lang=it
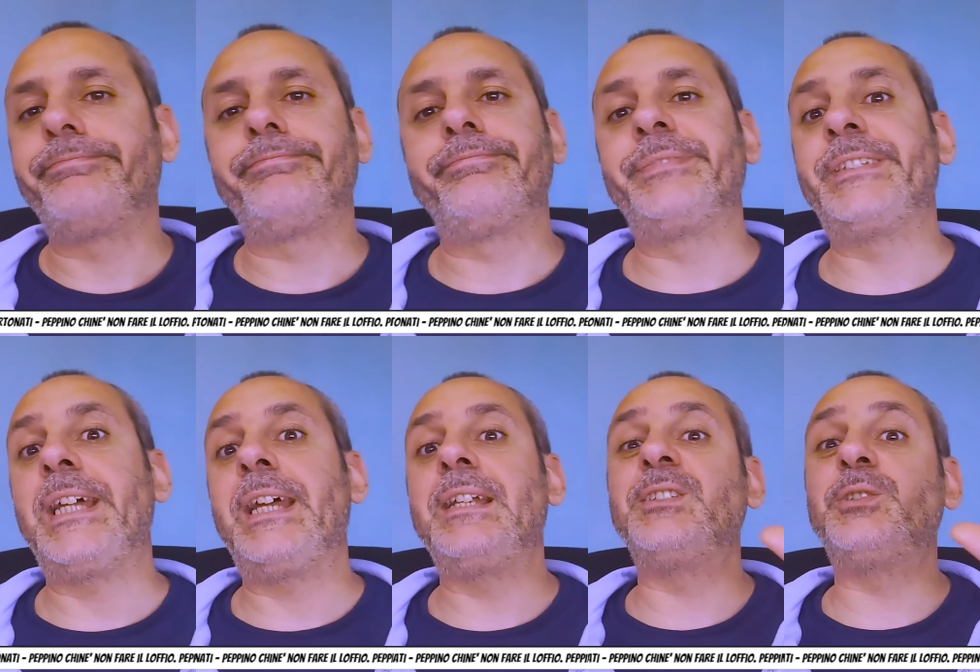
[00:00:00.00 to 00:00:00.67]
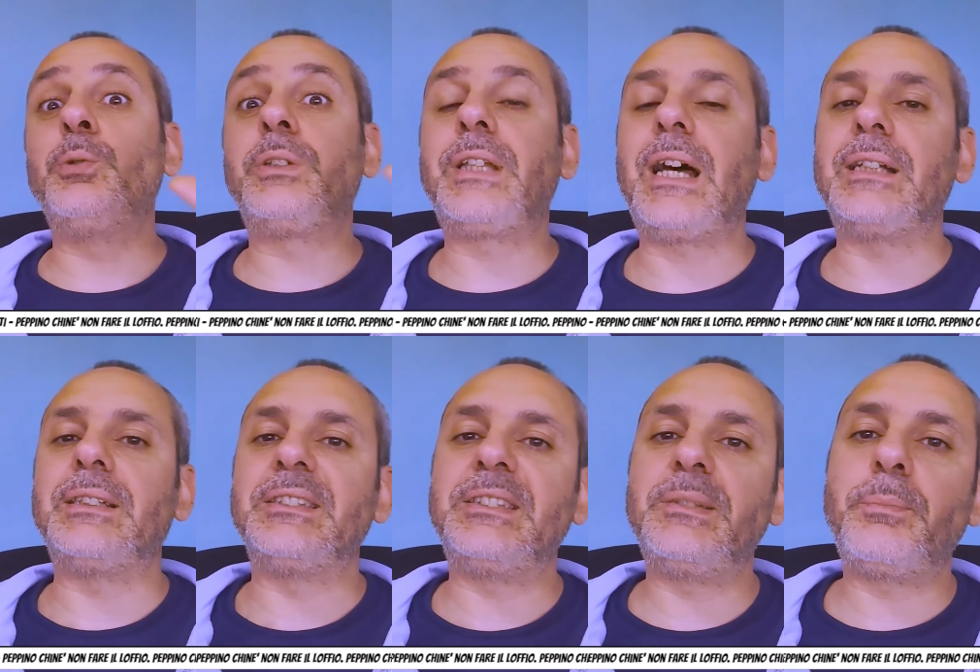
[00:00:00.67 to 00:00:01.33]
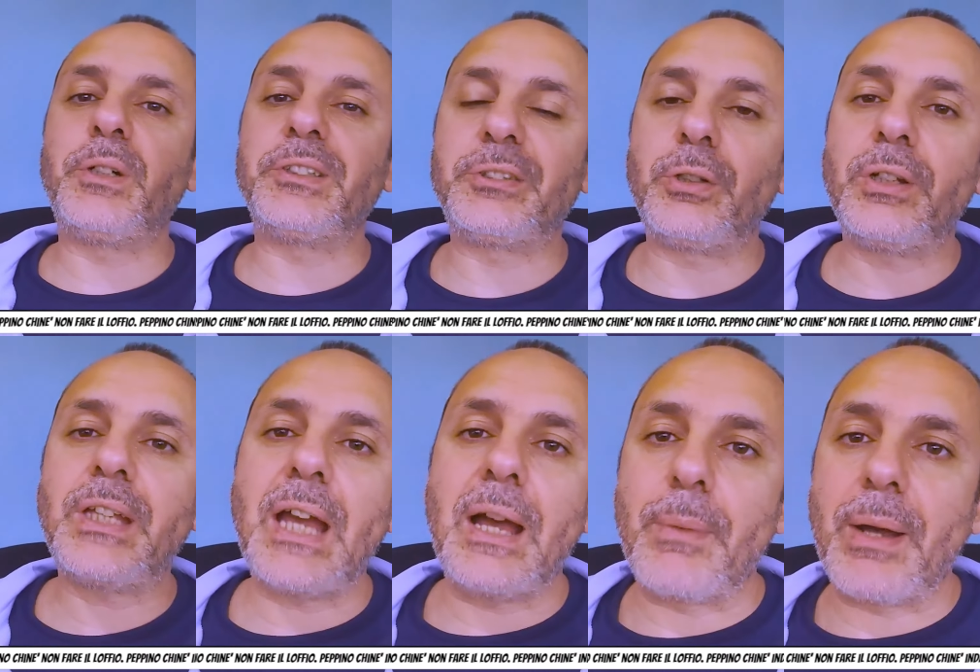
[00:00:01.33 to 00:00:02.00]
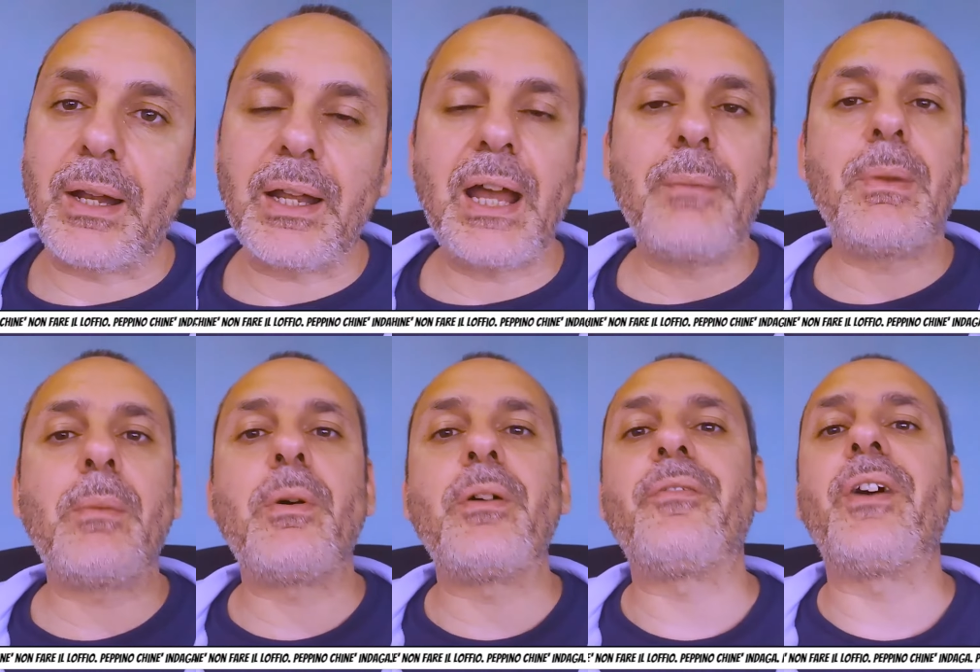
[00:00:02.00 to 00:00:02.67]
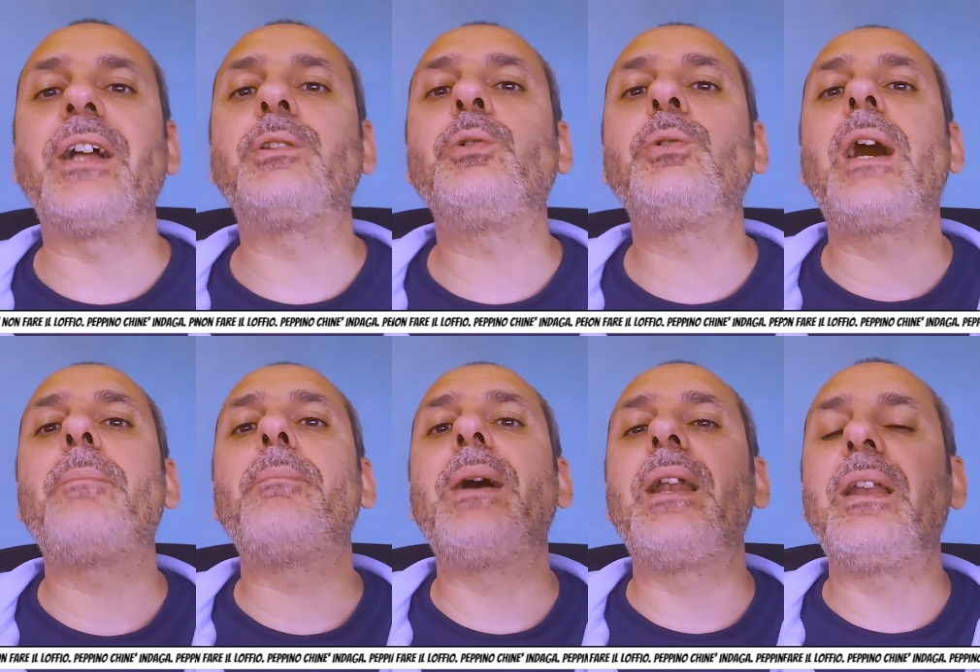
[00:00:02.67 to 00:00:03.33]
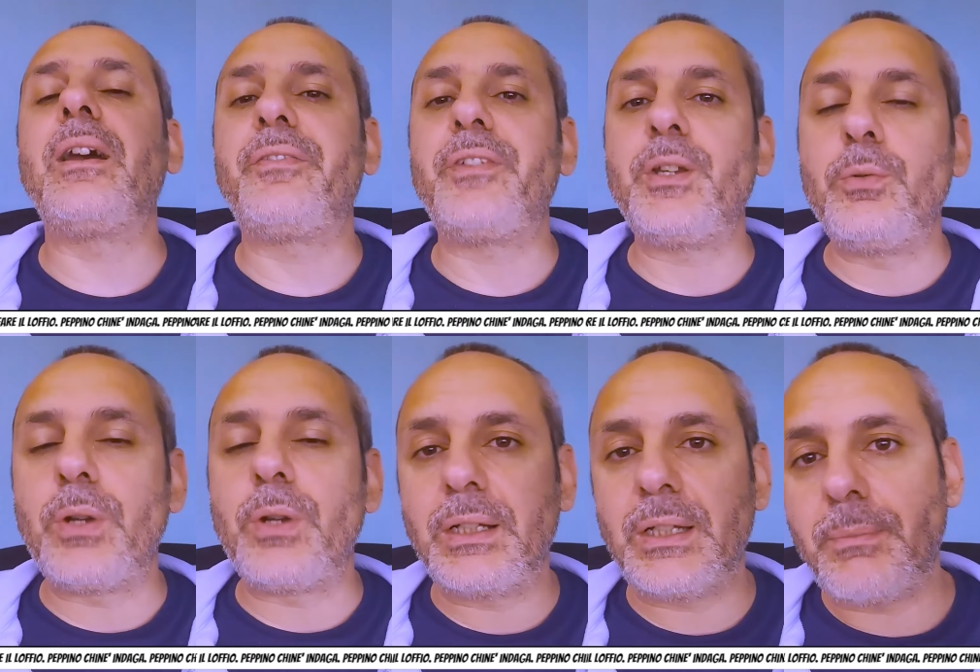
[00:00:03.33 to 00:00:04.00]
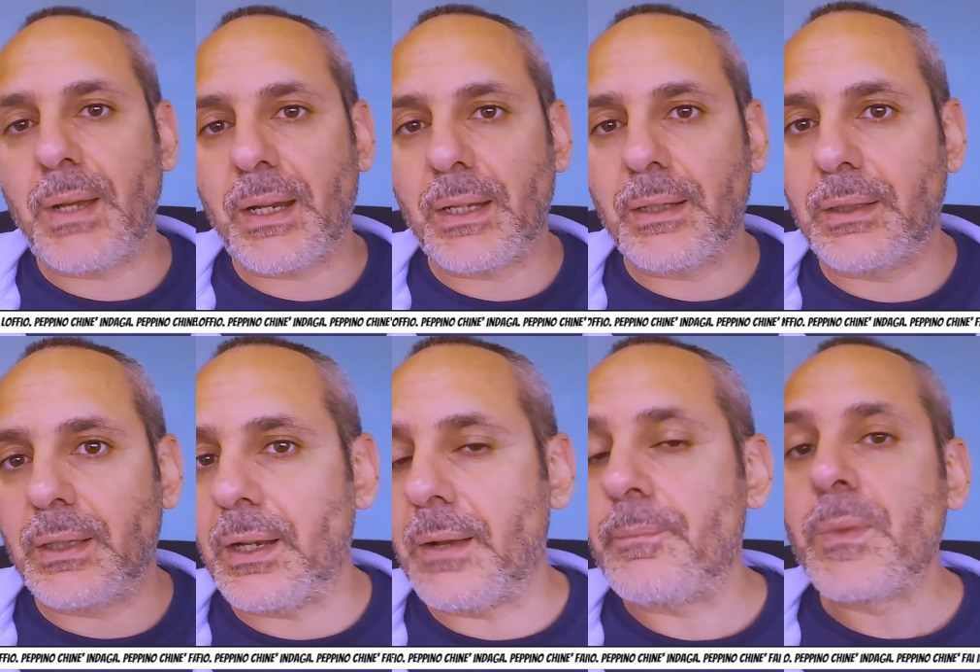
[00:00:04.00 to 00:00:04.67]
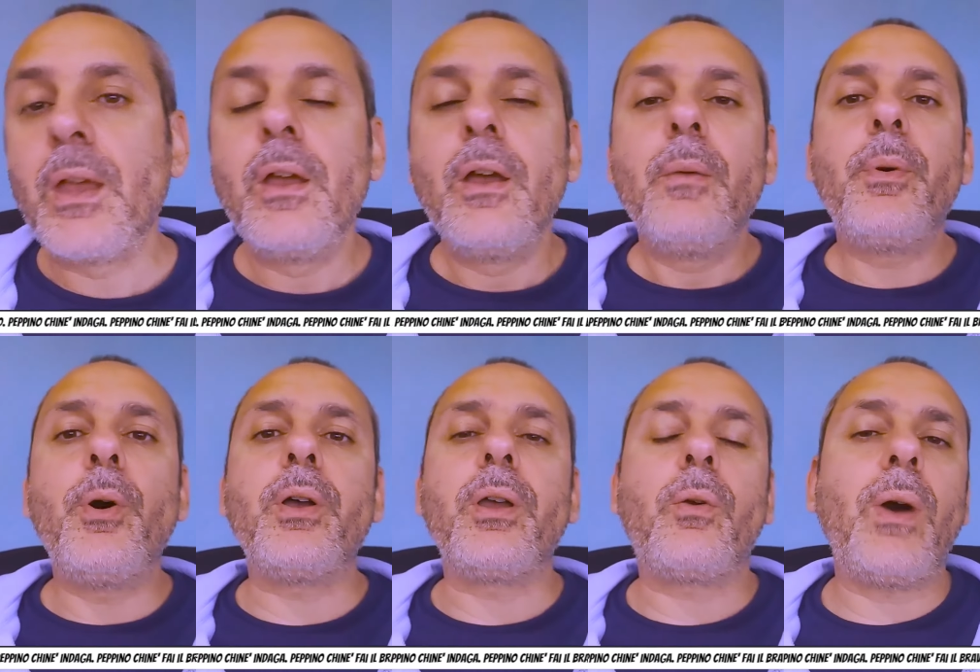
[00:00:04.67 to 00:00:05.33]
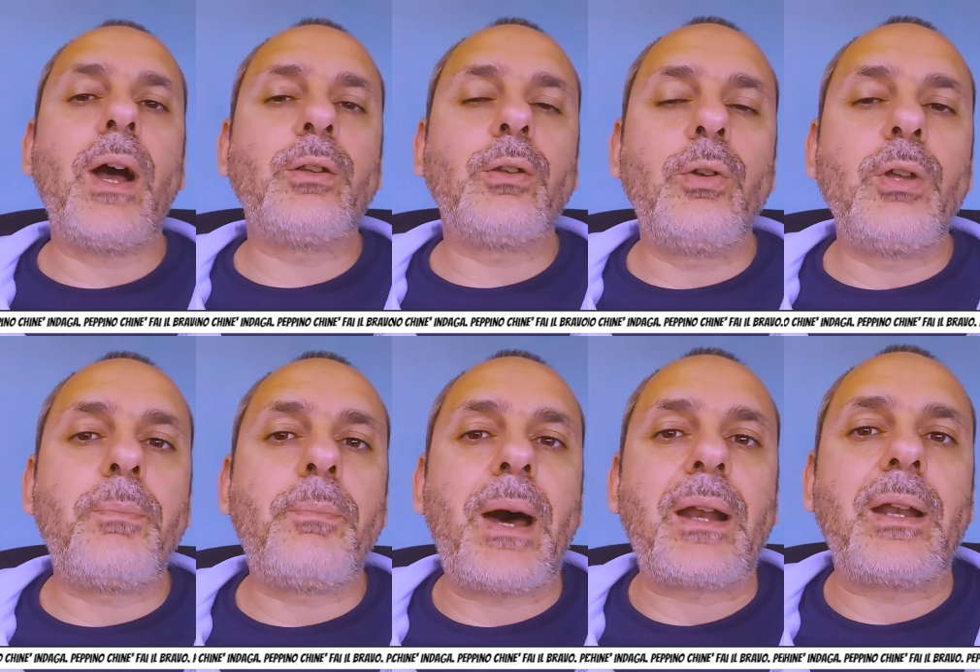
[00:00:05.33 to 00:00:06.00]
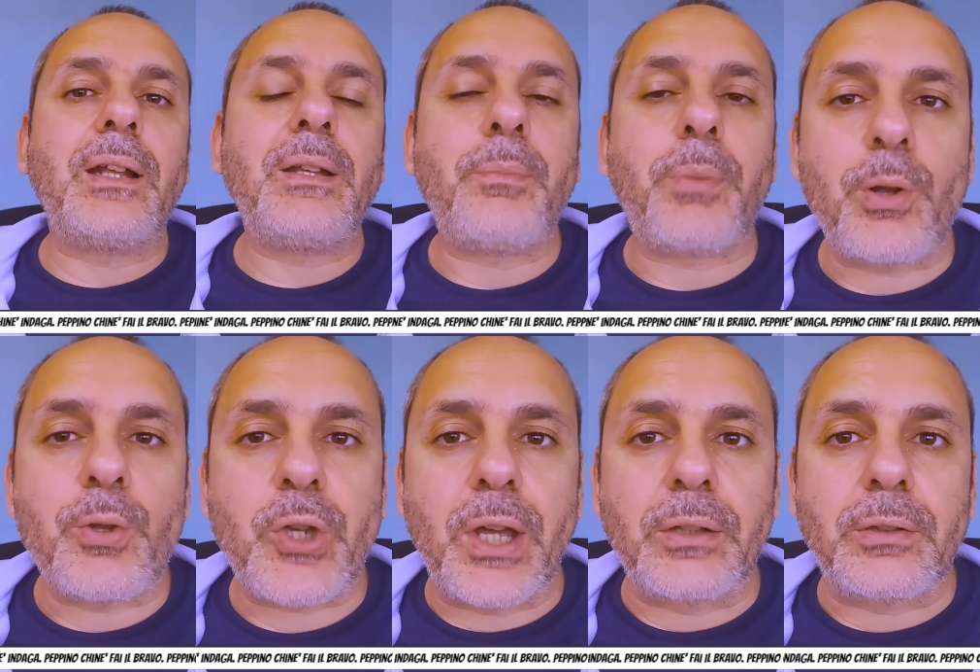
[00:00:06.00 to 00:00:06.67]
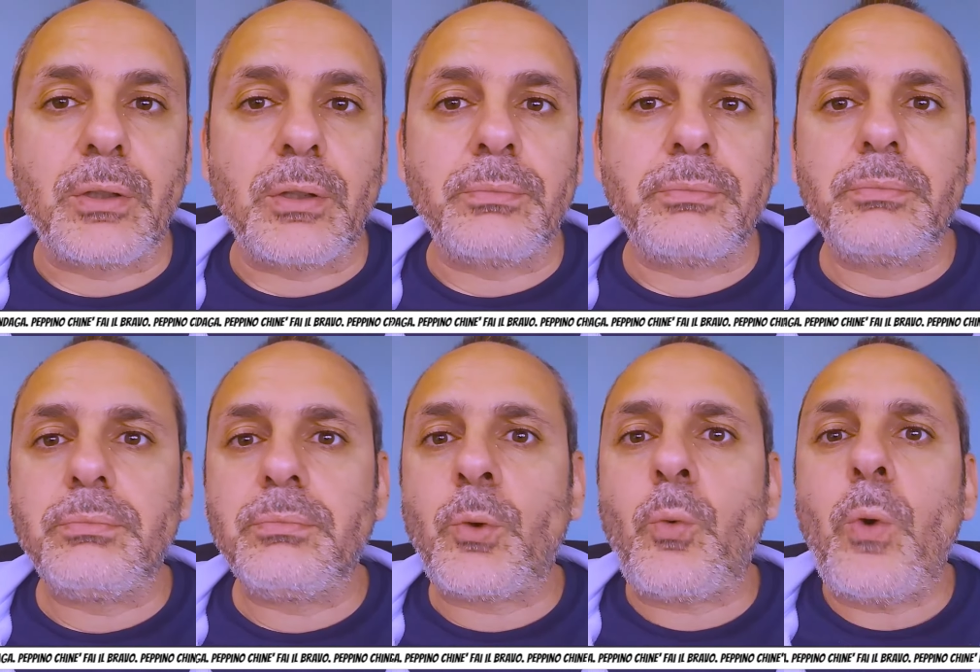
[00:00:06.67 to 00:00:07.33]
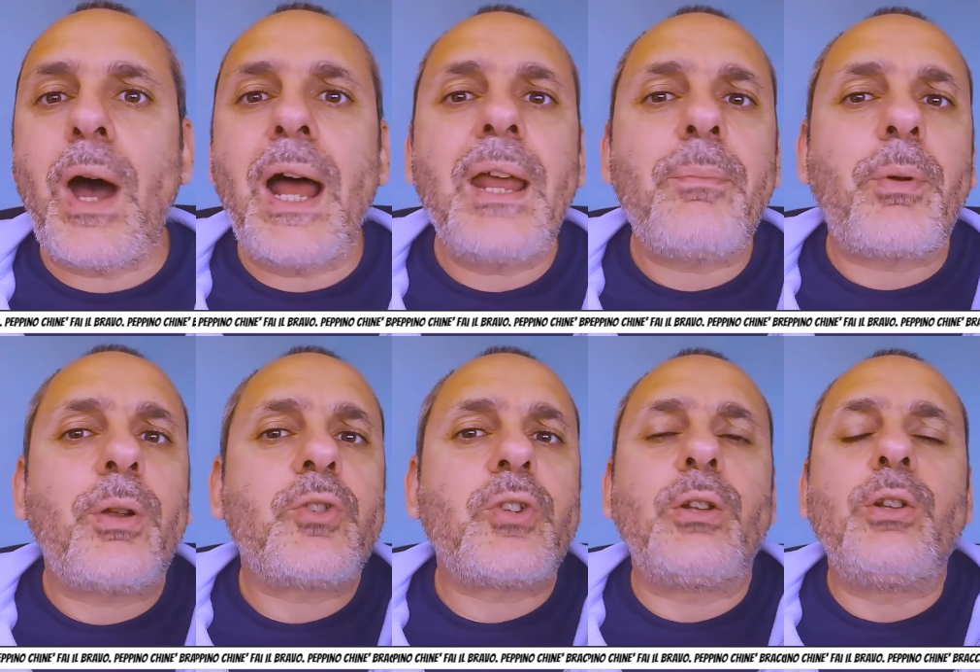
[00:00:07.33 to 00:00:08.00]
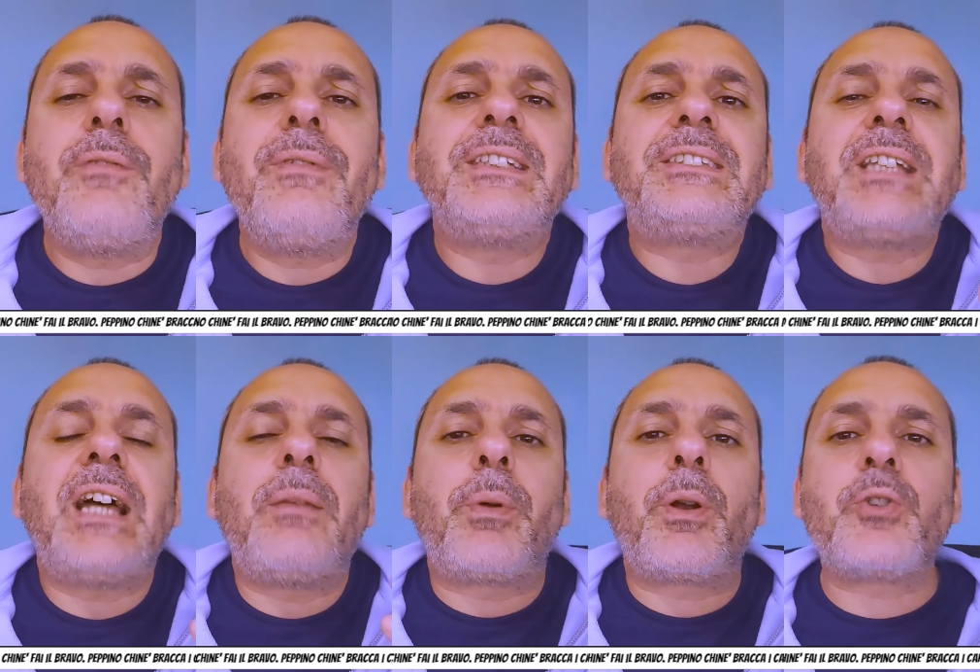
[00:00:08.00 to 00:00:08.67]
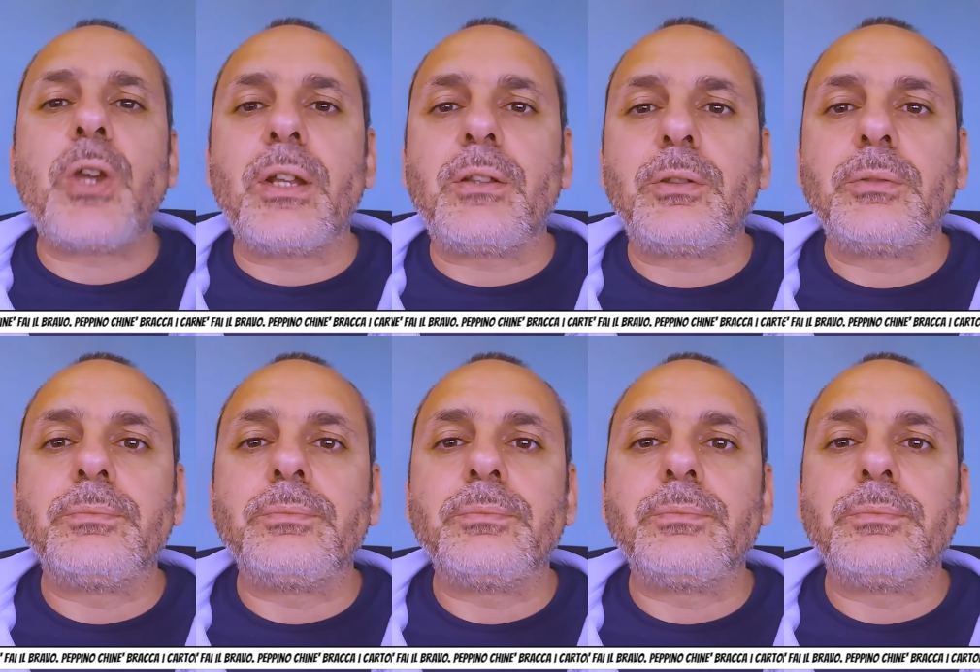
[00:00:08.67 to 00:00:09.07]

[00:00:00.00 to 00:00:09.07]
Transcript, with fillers: se risultati si possono chiamare, abbiamo fatto una bella figura di merendina. Poi, quando lui parla di progetto, quale progetto? Dove sta il progetto?